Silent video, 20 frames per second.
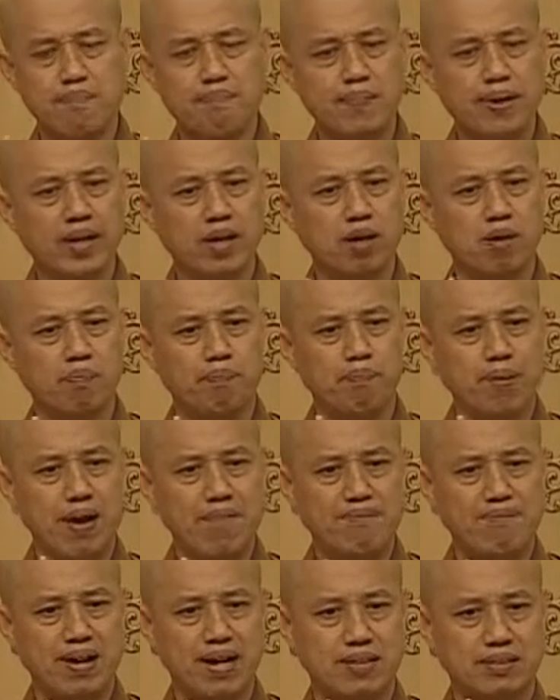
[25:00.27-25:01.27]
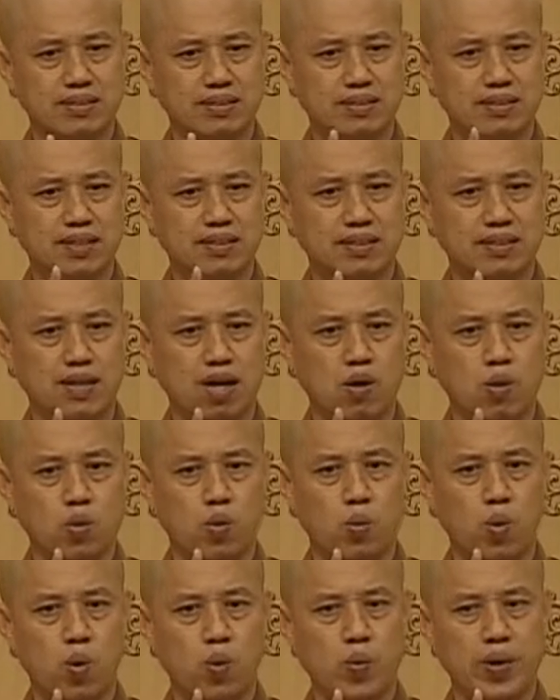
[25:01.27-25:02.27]
没有办法挣到
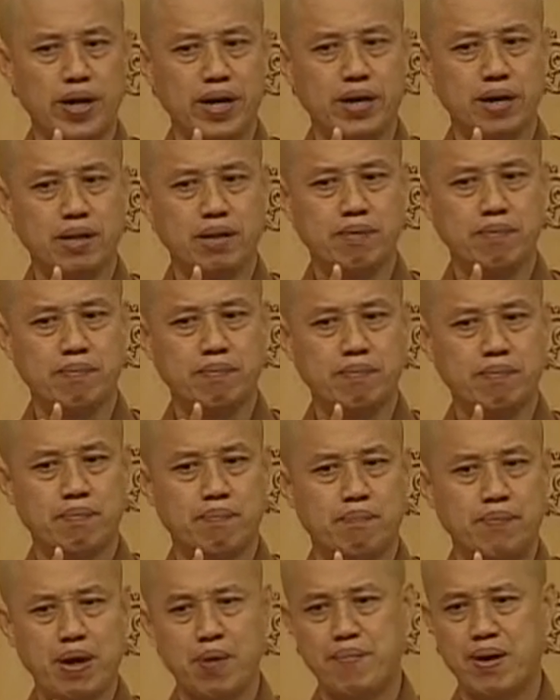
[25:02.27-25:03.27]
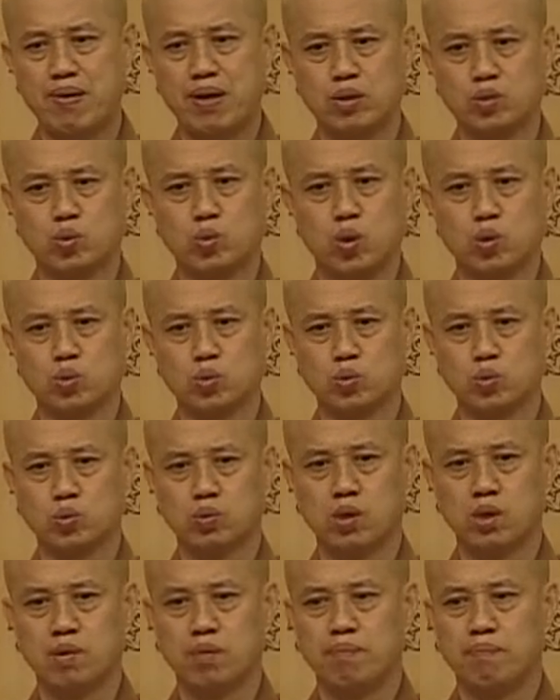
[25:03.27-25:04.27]
果位，没有办法做主，
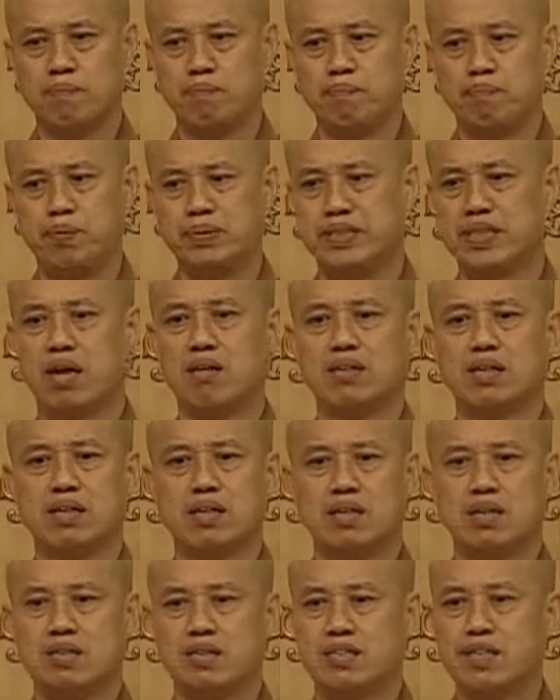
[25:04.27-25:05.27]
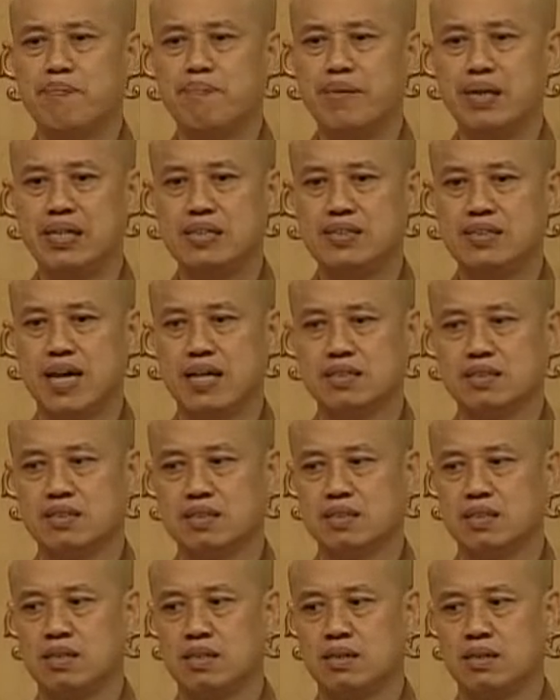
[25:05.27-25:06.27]
不晓得生命一下子
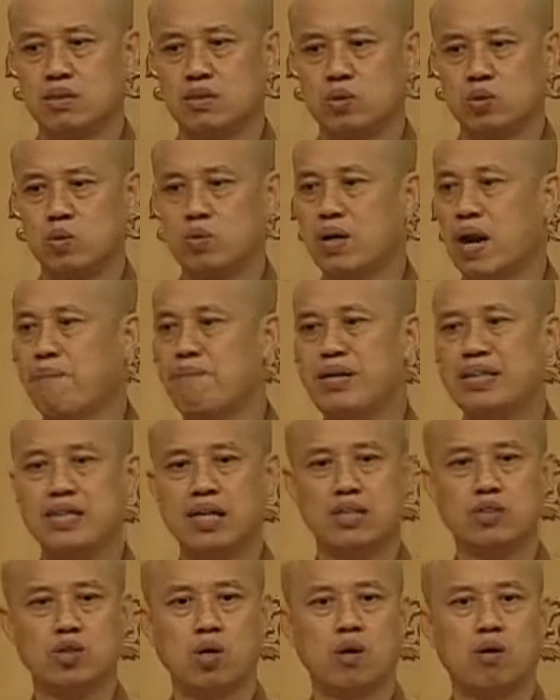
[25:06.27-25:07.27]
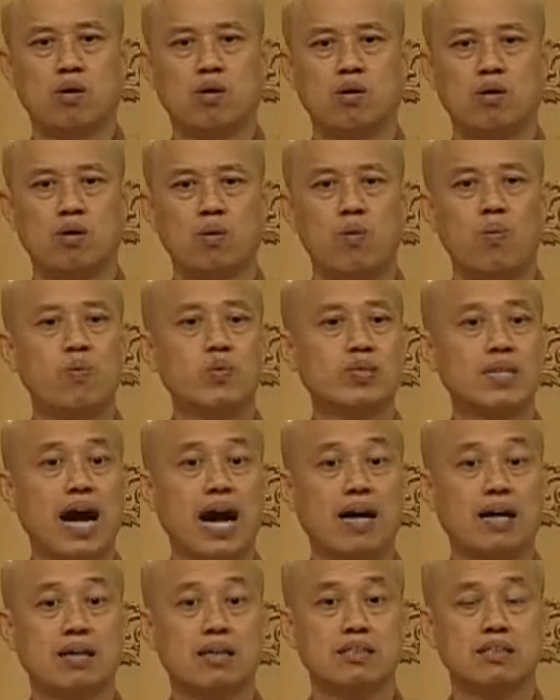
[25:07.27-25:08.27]
突然明天就无
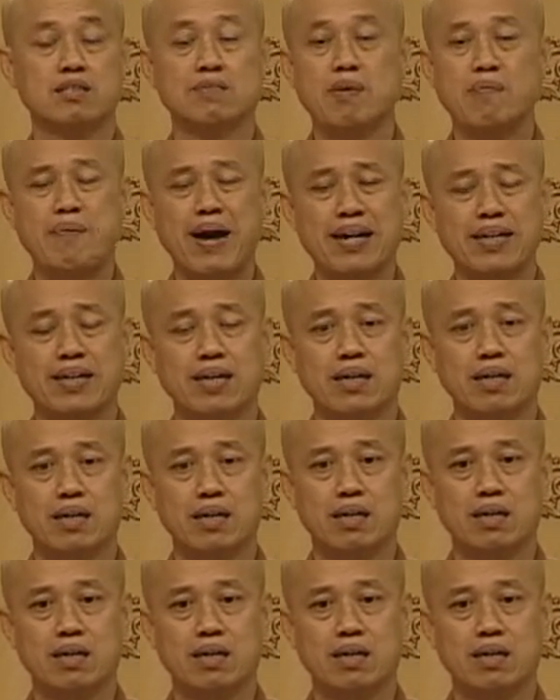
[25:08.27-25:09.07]
常了，怎么办呢？